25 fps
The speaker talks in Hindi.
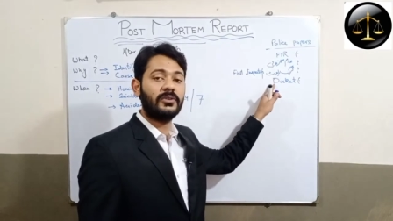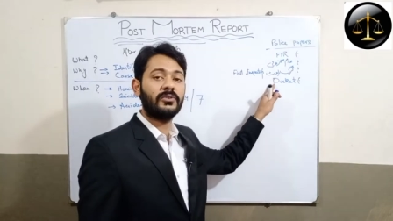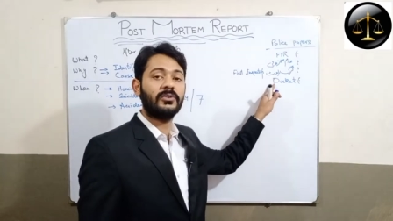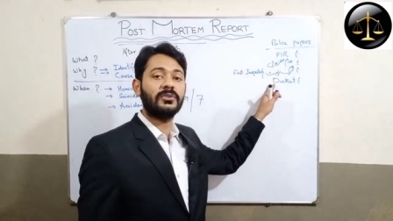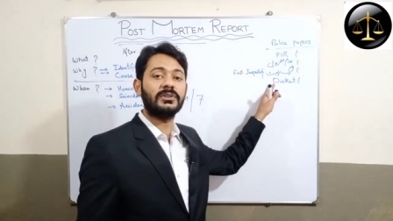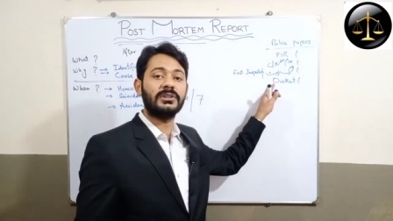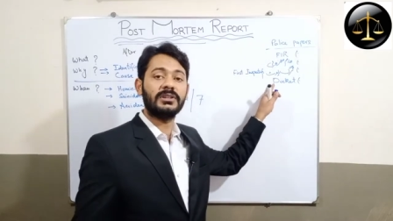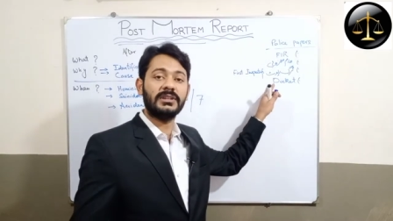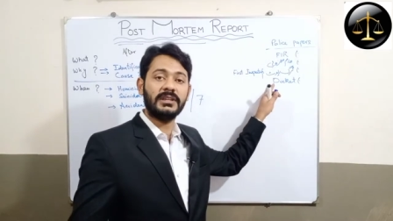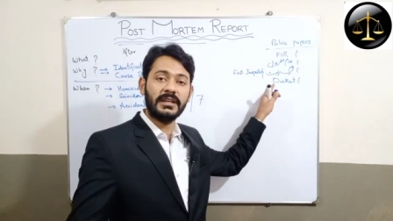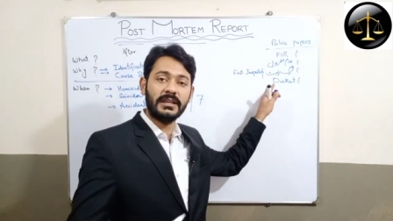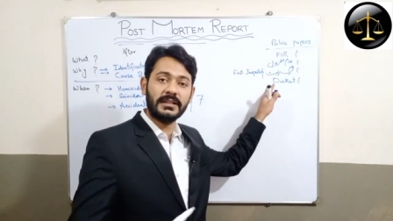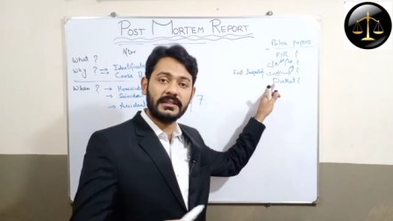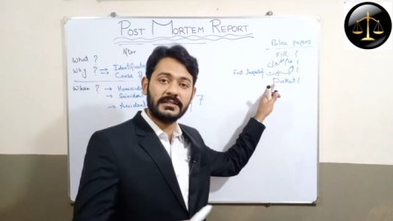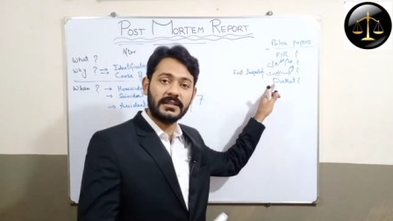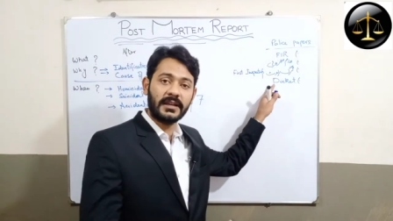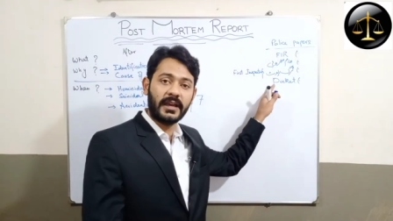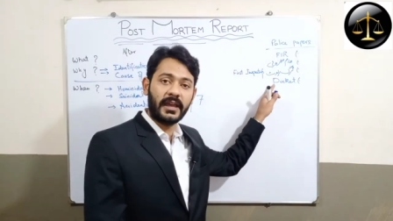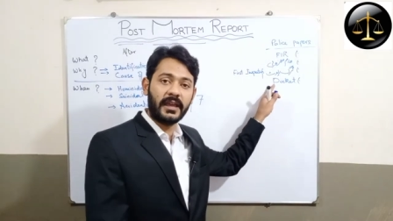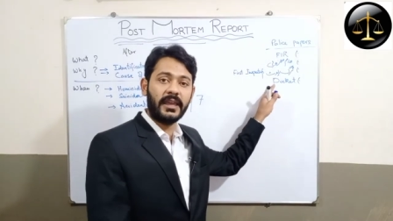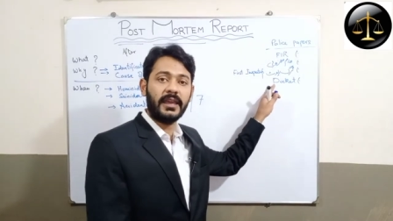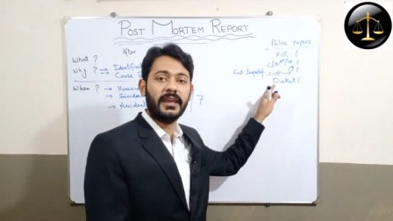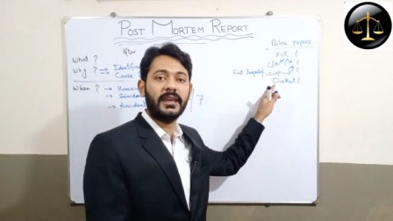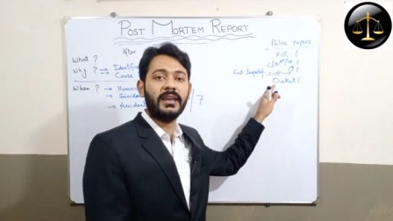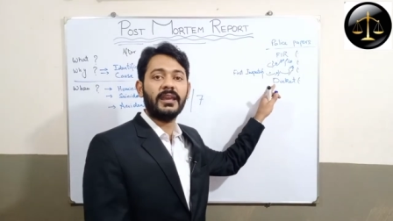को दिए
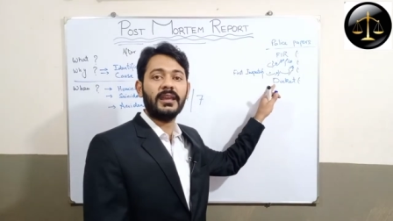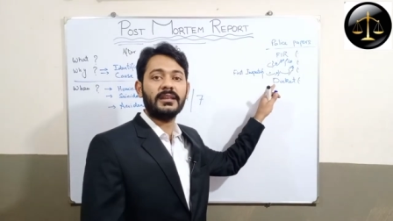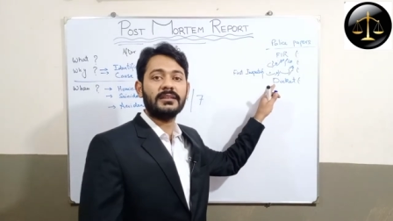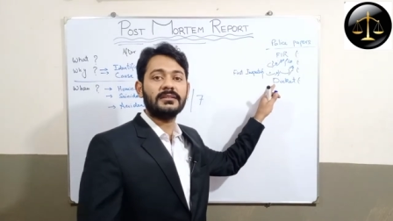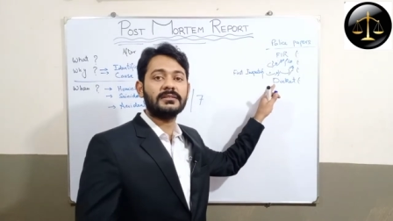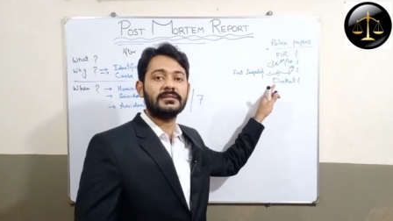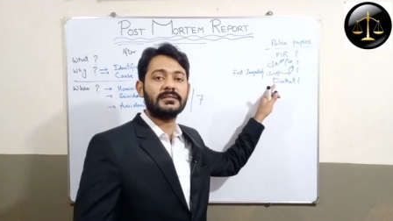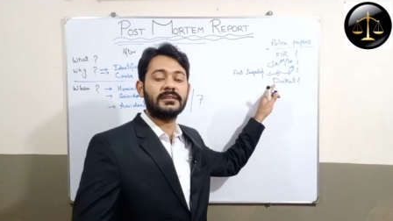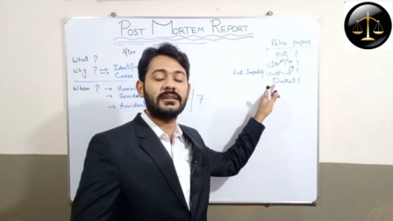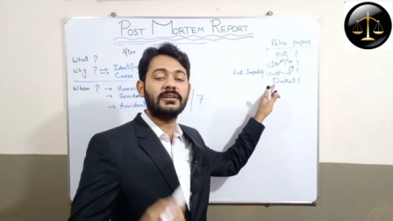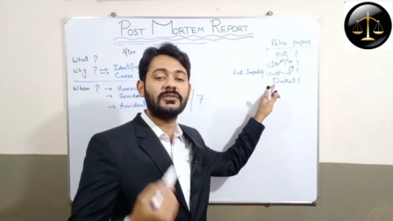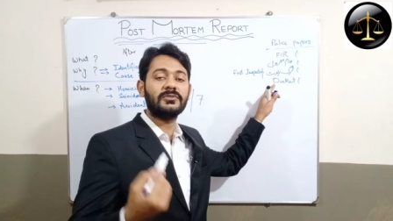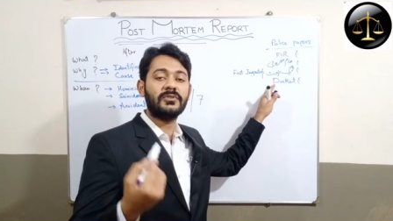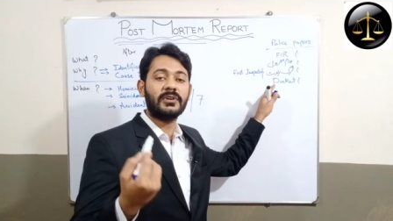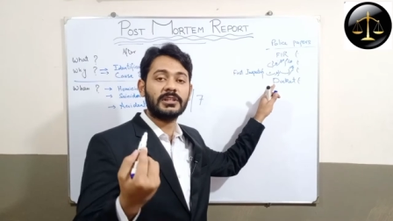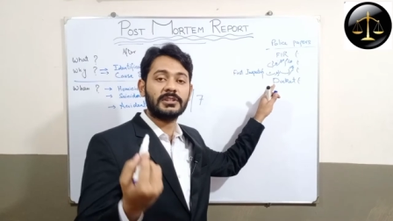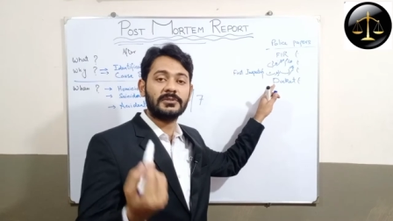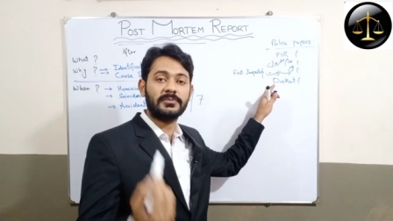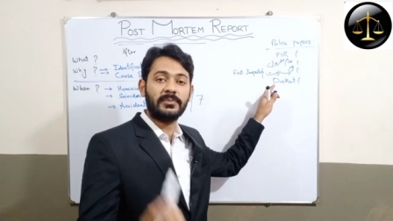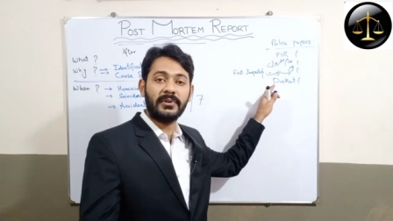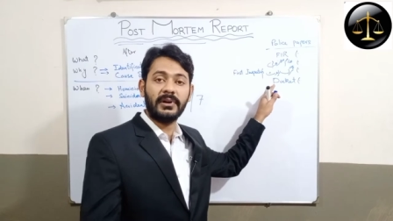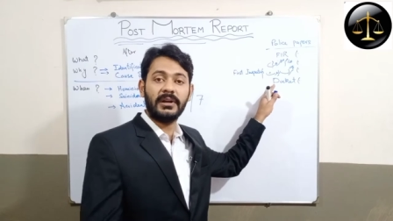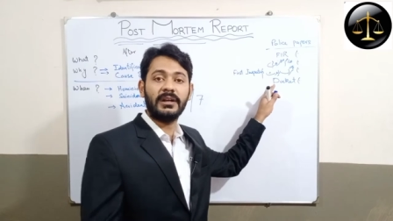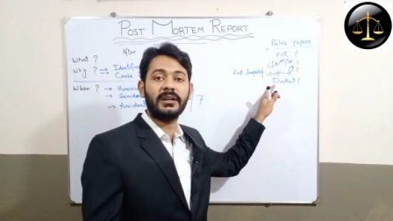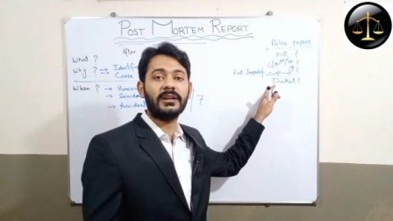जाएंगे जिसने जो
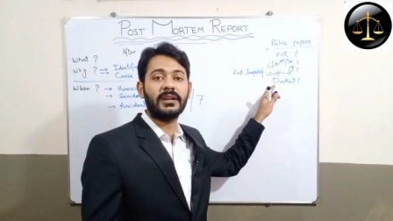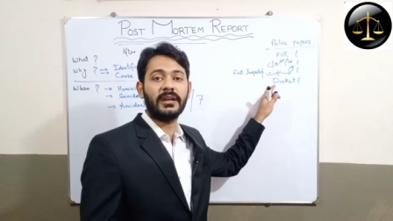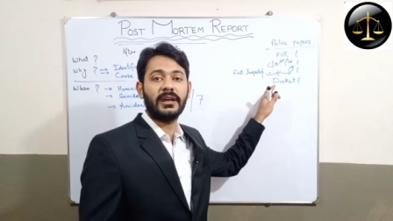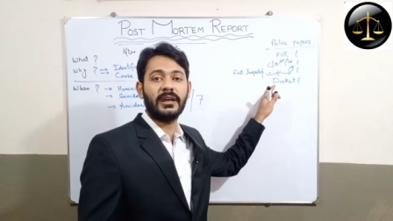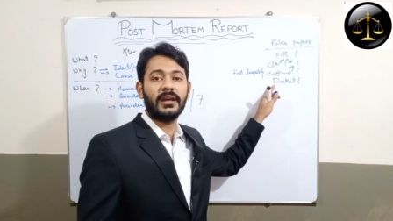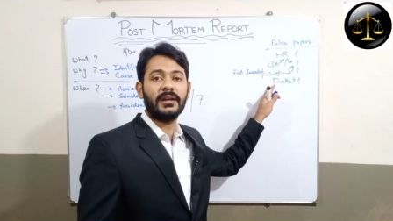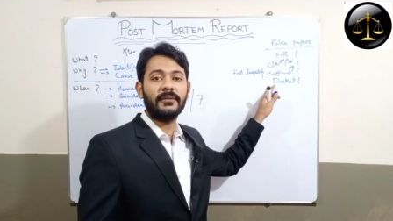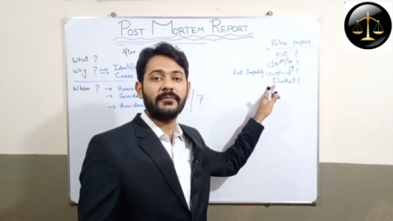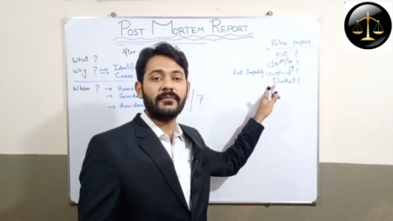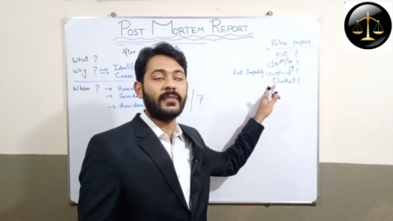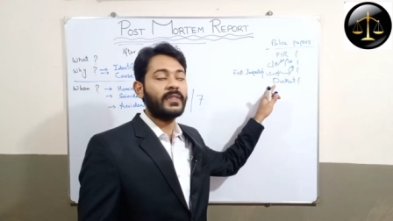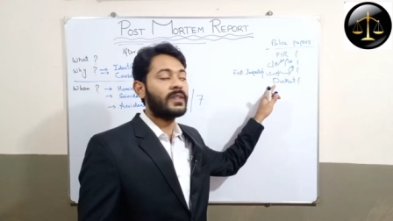एक्सपर्ट है